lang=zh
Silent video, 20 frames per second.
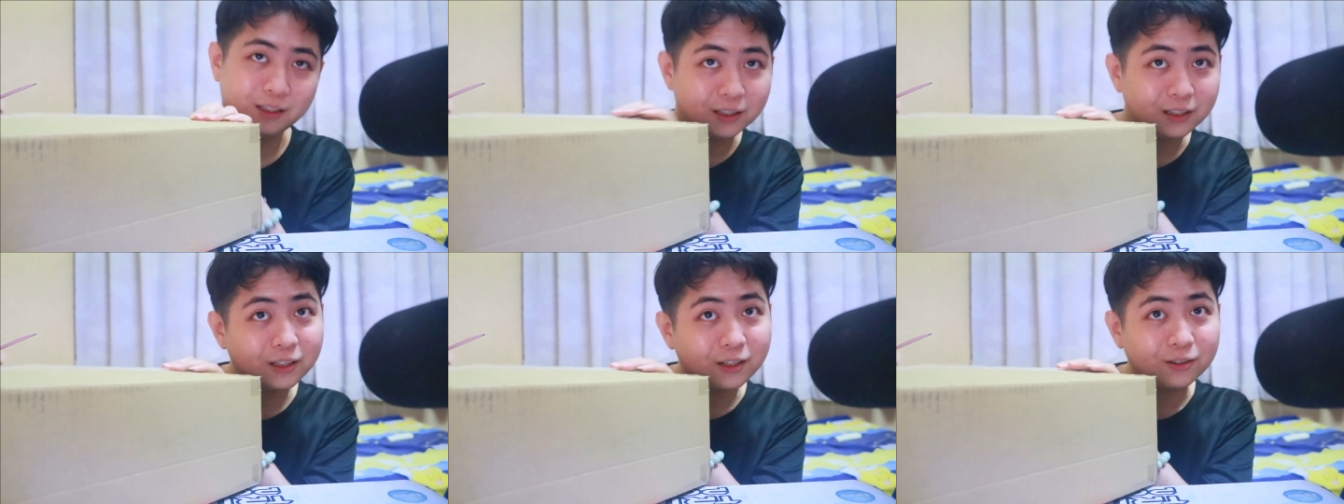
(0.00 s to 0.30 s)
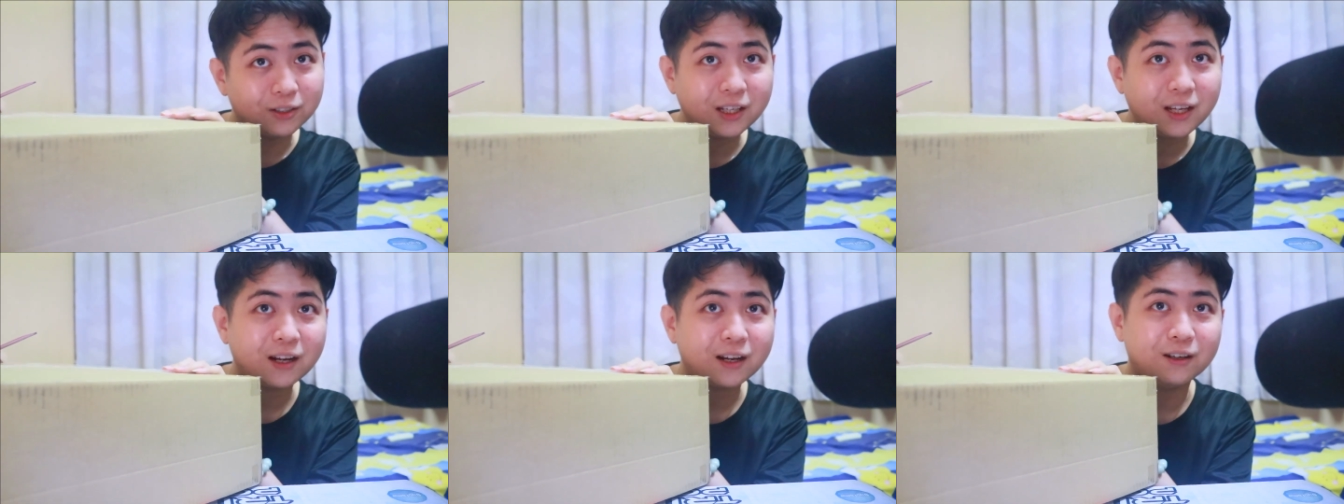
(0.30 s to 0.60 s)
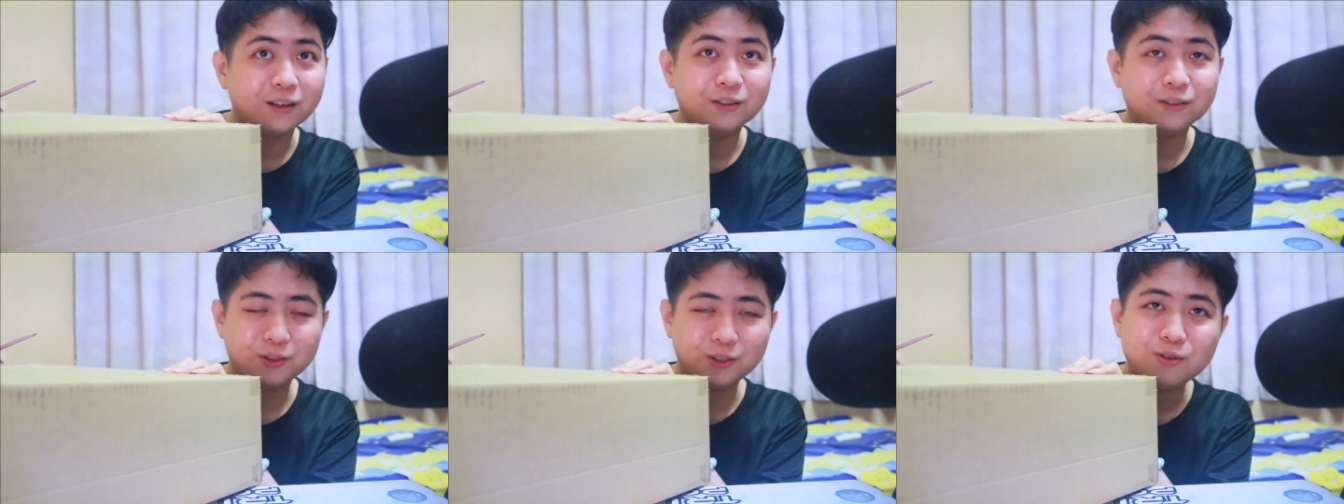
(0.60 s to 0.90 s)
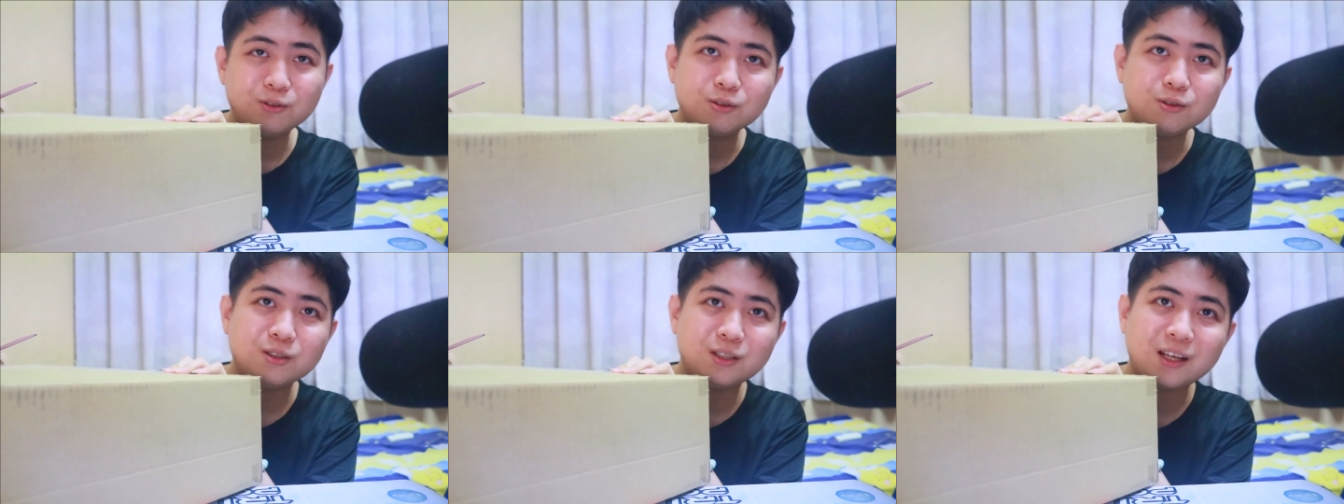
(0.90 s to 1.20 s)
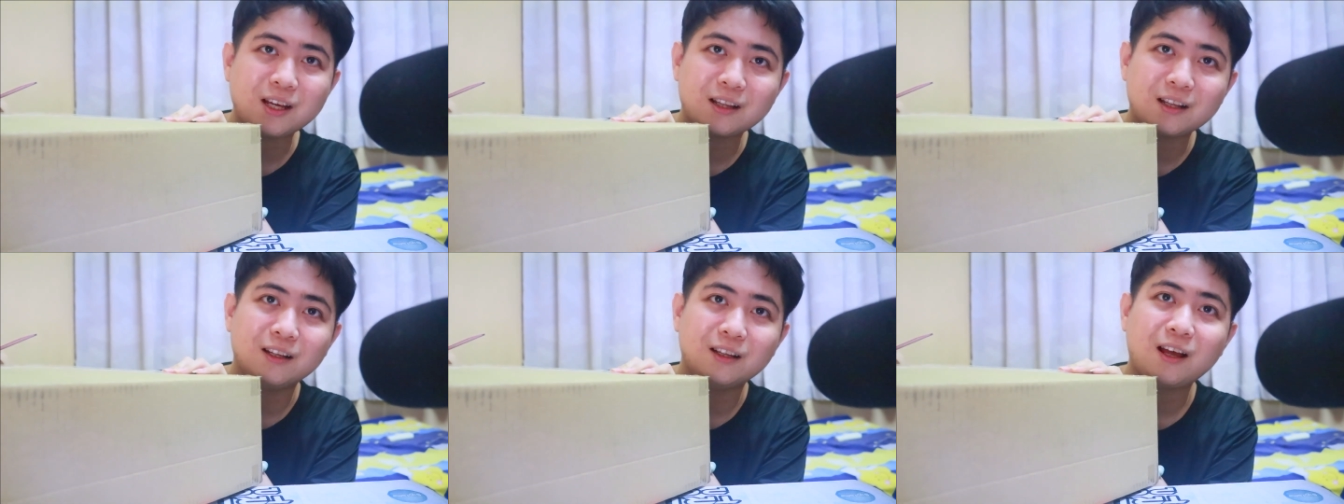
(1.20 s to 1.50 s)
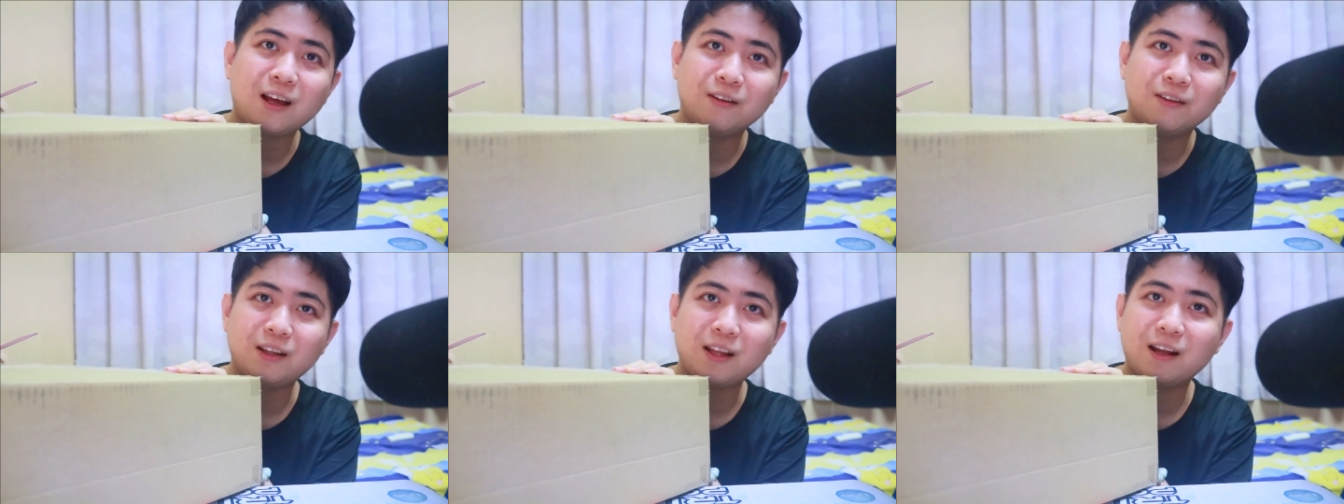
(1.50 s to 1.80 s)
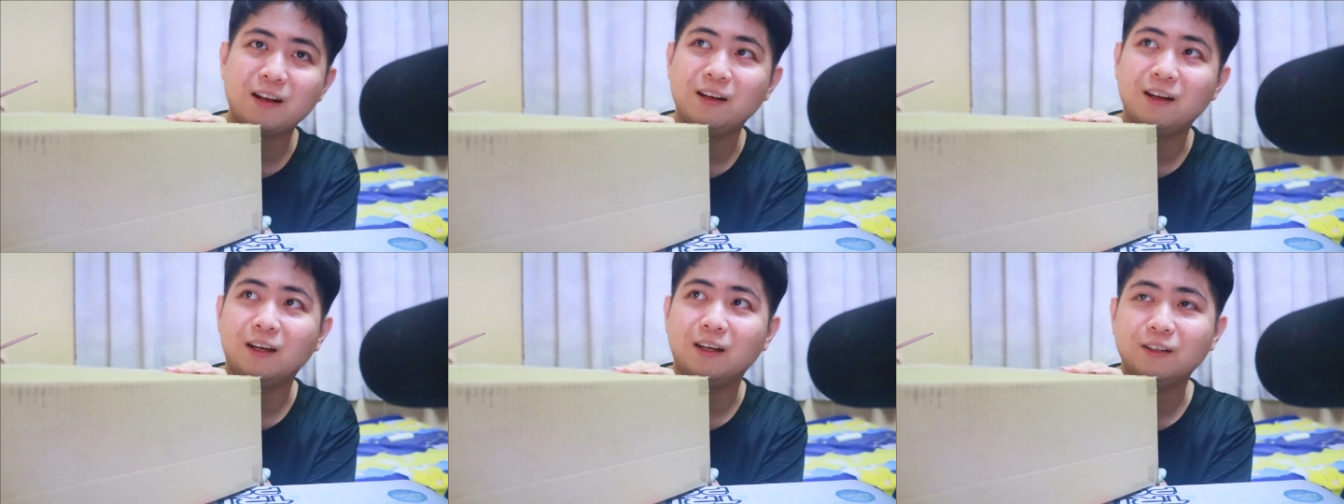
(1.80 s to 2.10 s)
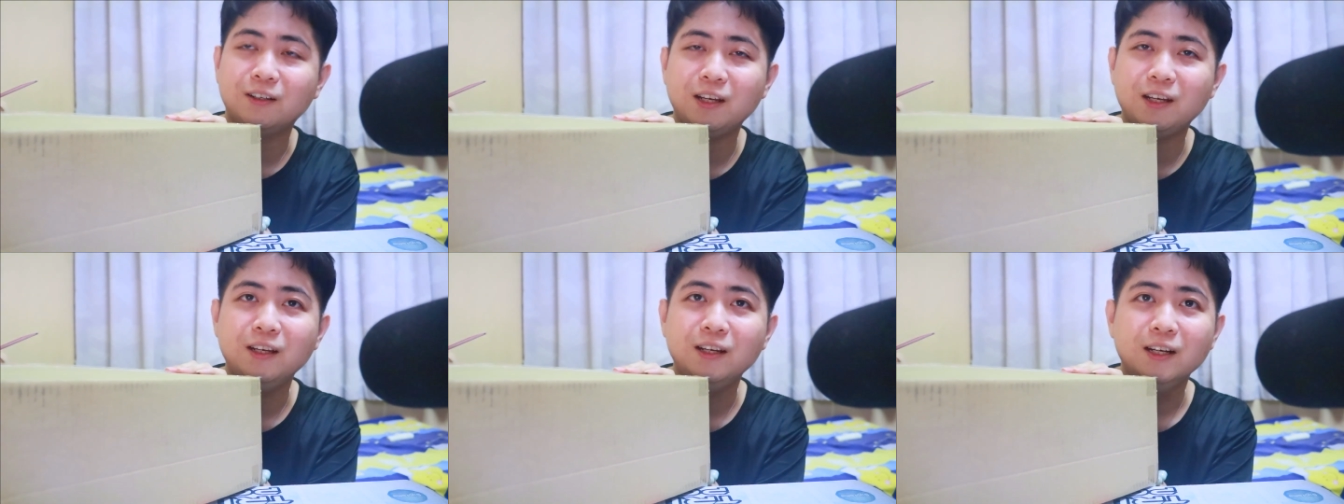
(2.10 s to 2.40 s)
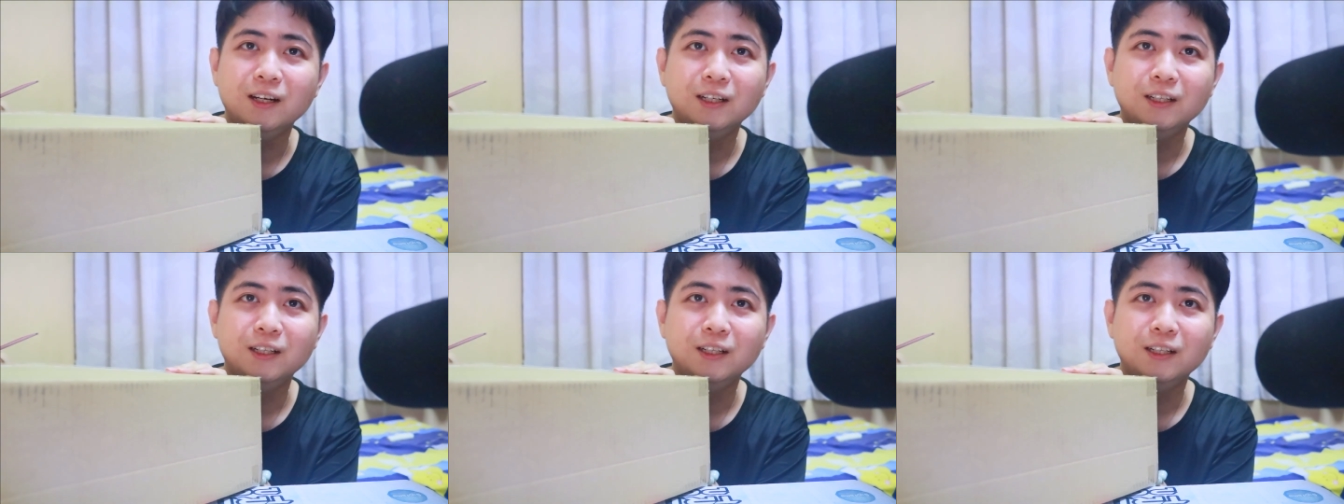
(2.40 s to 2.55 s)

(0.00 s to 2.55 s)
就下了就就下的单单了，OK，